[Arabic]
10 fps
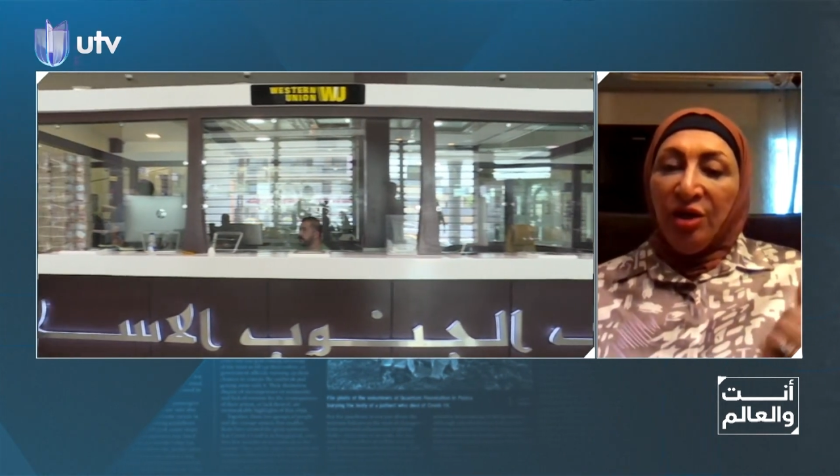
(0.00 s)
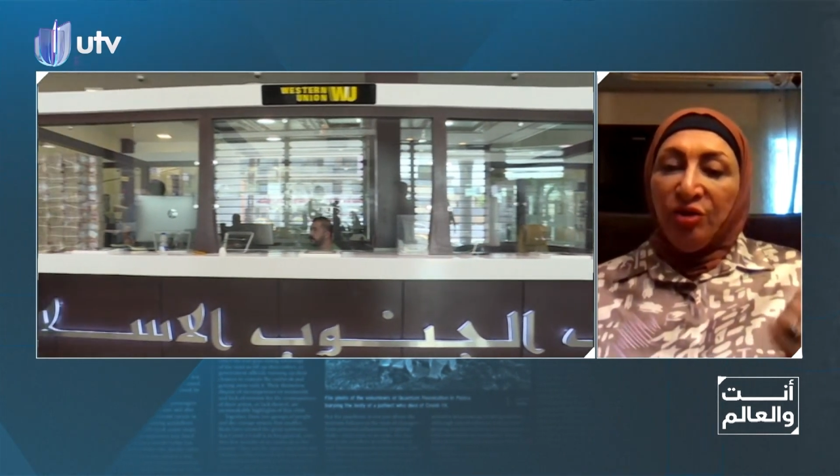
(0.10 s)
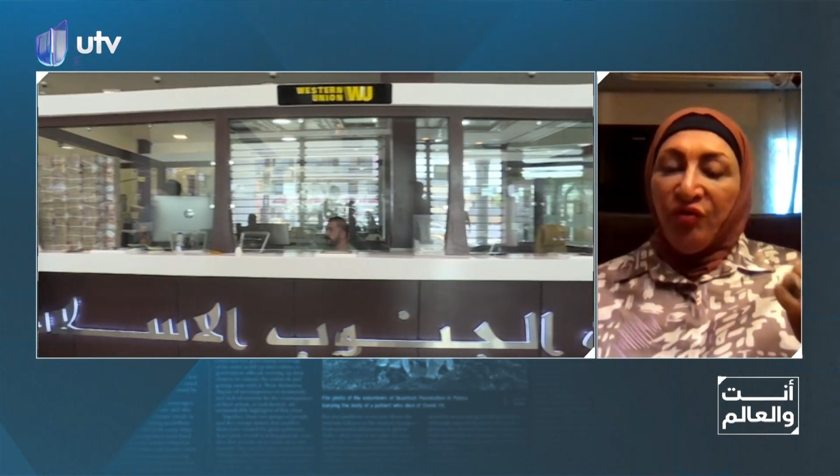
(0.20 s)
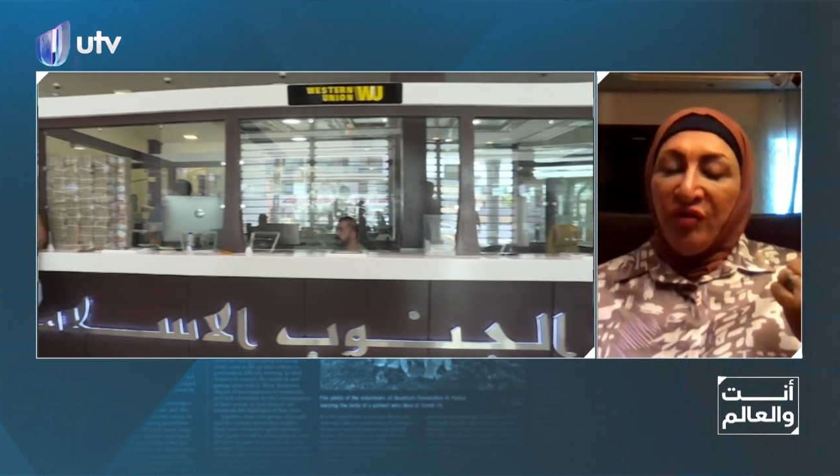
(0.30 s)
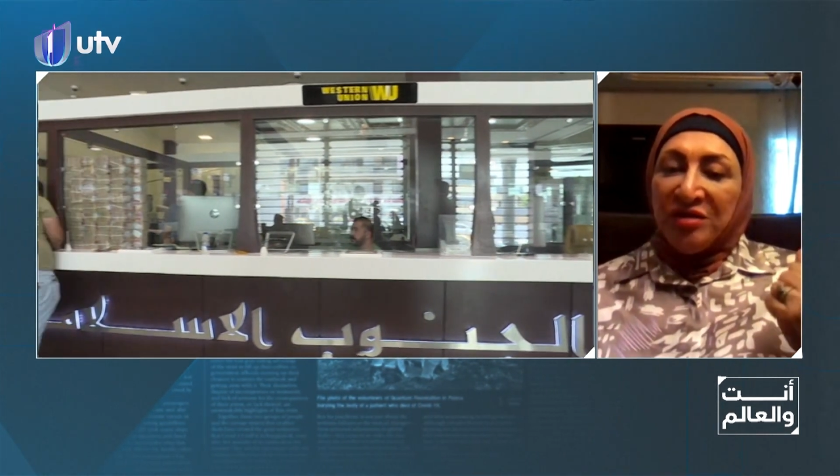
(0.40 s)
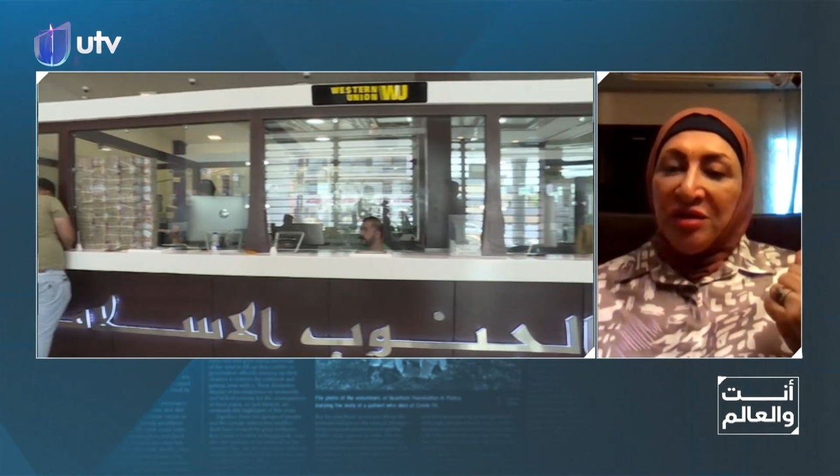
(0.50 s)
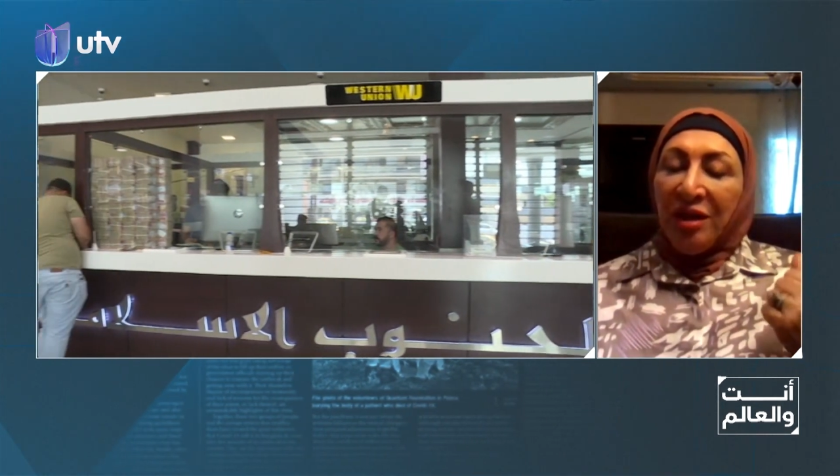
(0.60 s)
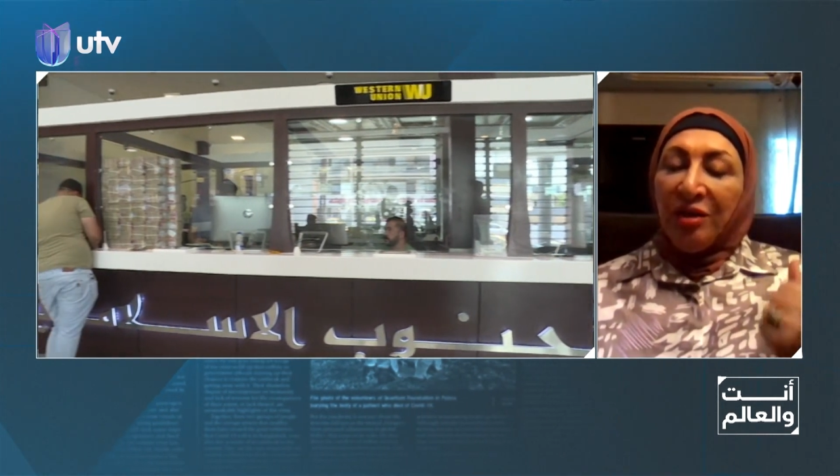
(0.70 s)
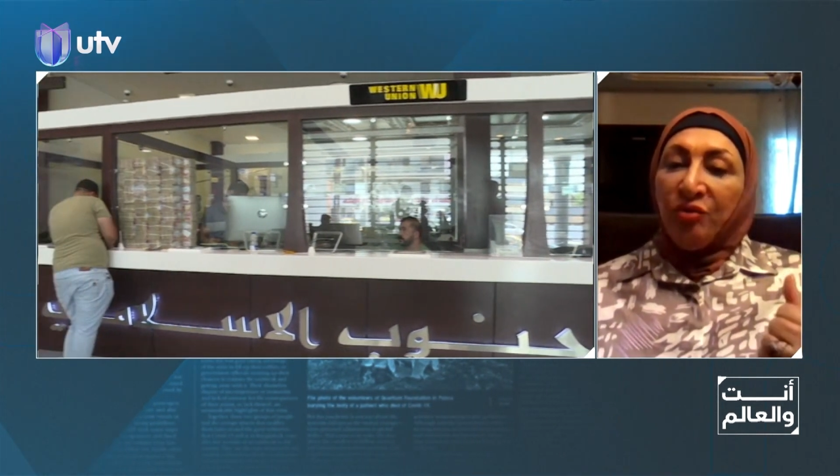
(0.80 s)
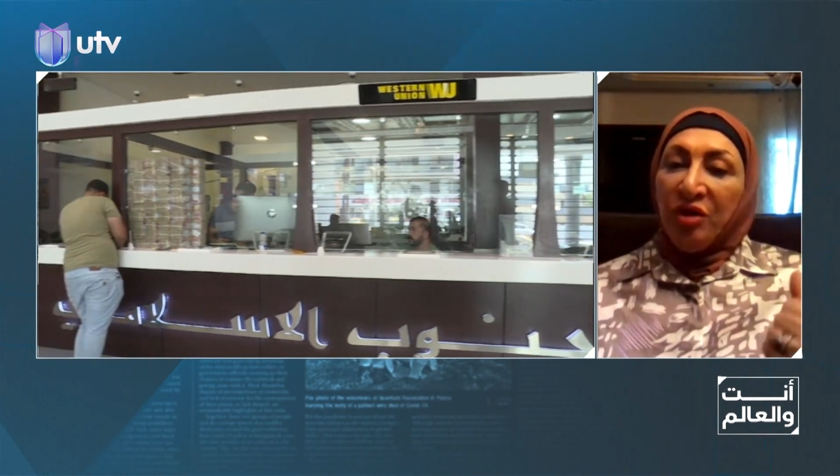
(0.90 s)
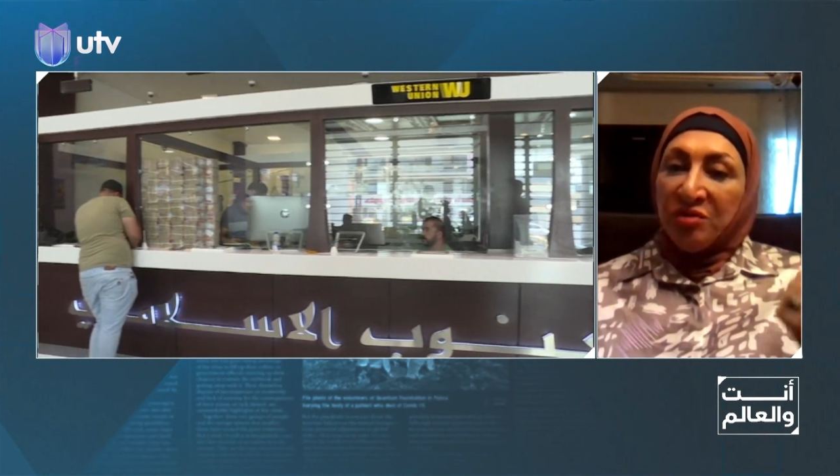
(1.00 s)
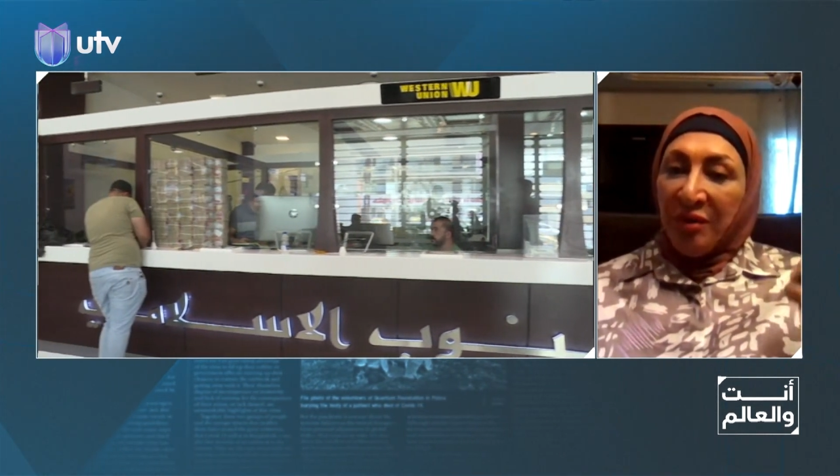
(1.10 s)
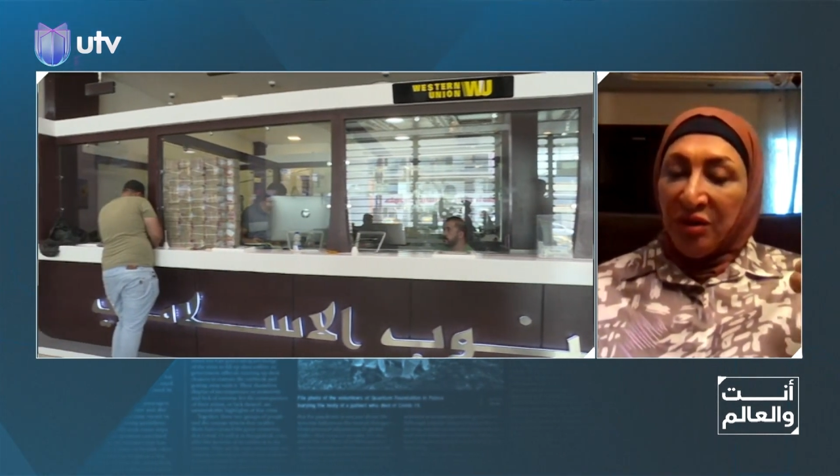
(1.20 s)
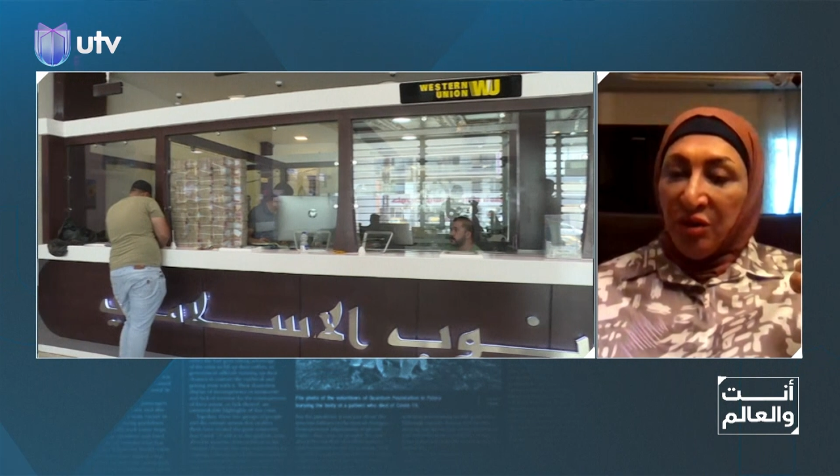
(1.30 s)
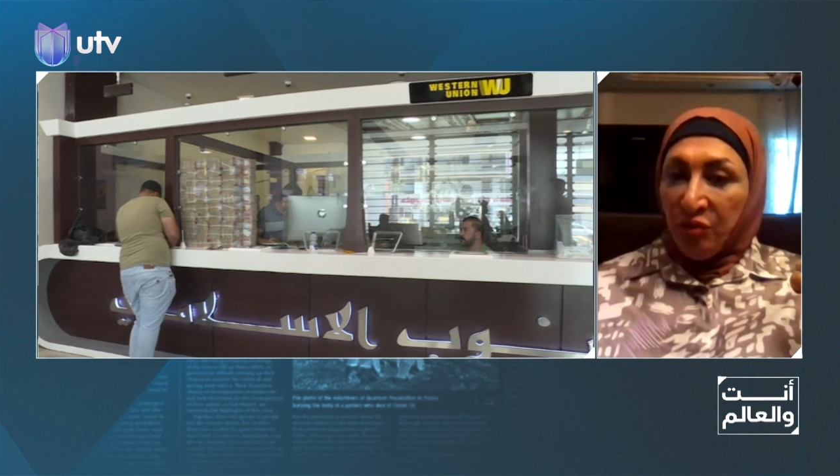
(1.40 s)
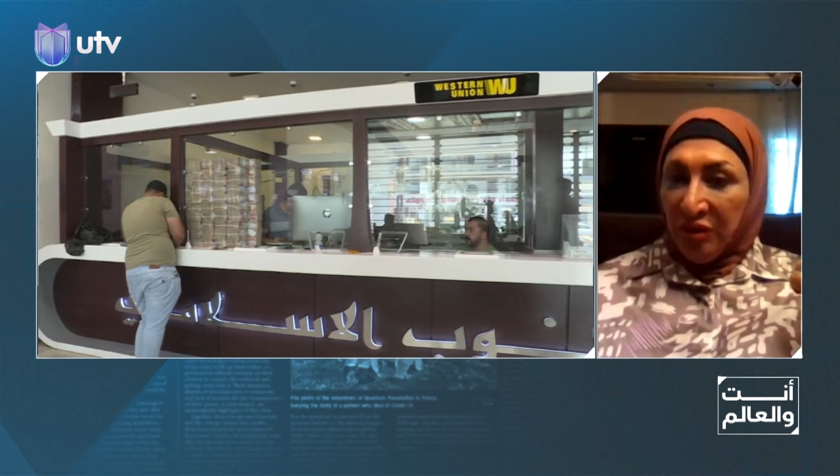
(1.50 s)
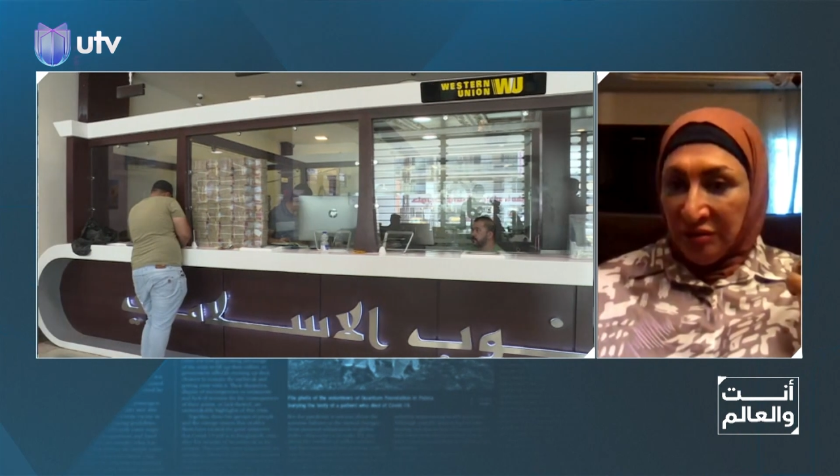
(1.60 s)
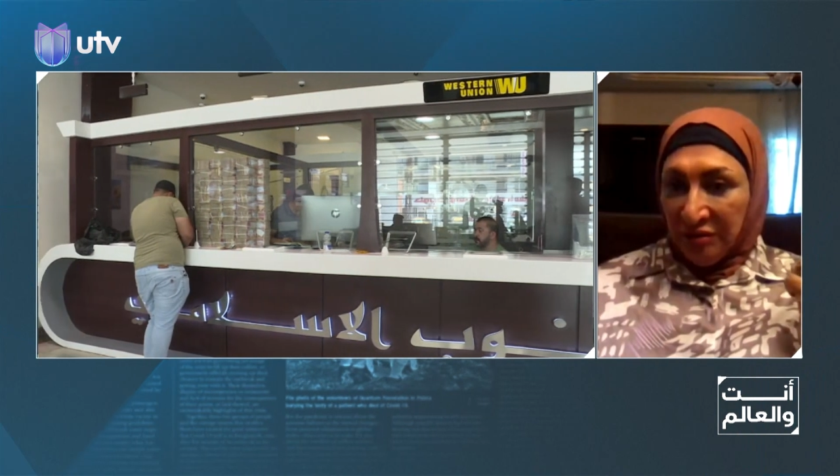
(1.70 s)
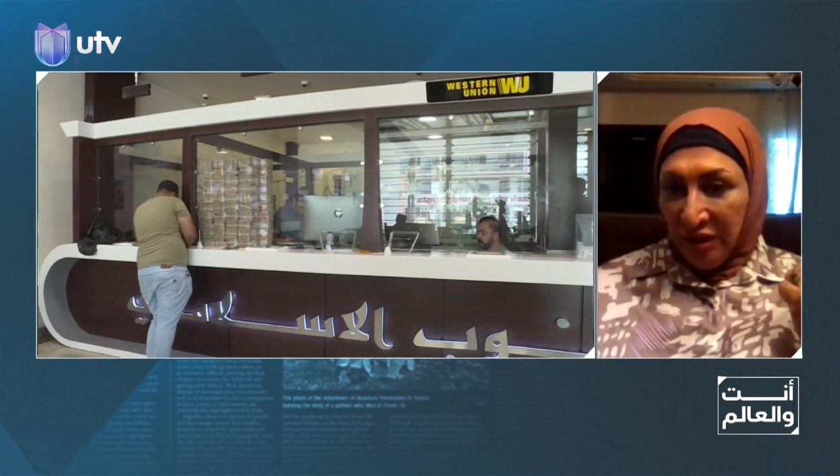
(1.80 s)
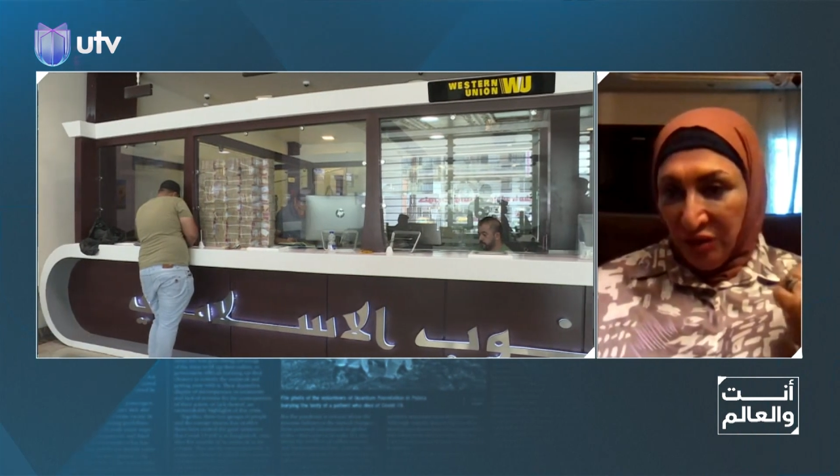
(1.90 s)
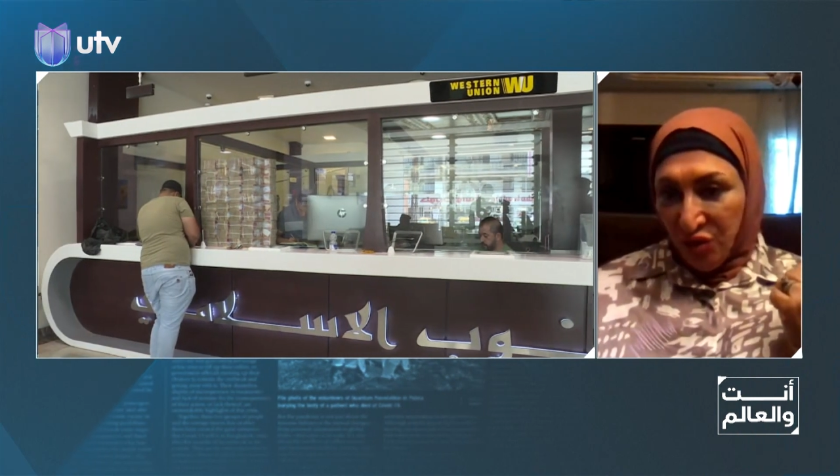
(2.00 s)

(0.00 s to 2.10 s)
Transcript: تفسر أنه يجب أن يكون عن طريق